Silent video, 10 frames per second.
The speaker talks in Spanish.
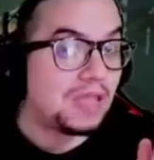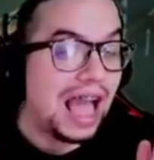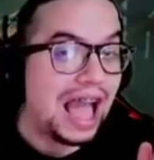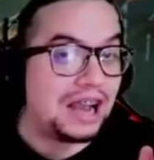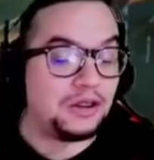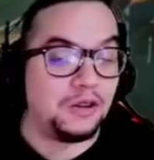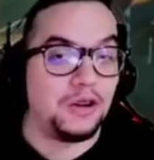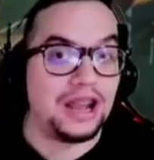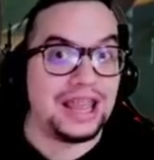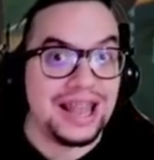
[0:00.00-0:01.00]

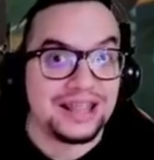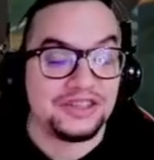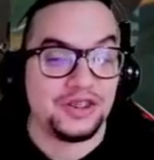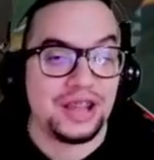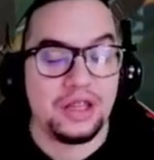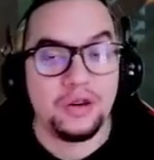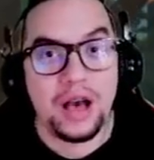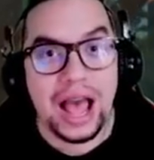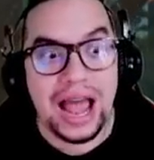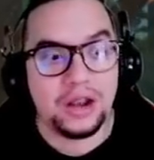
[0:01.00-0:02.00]
algo
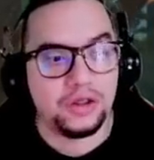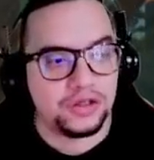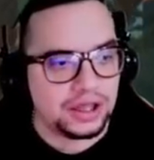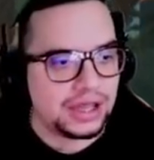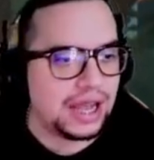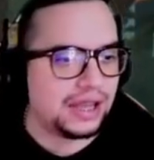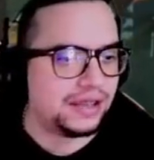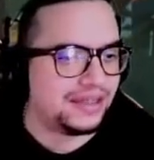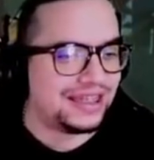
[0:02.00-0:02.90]
relacionado a los titanes.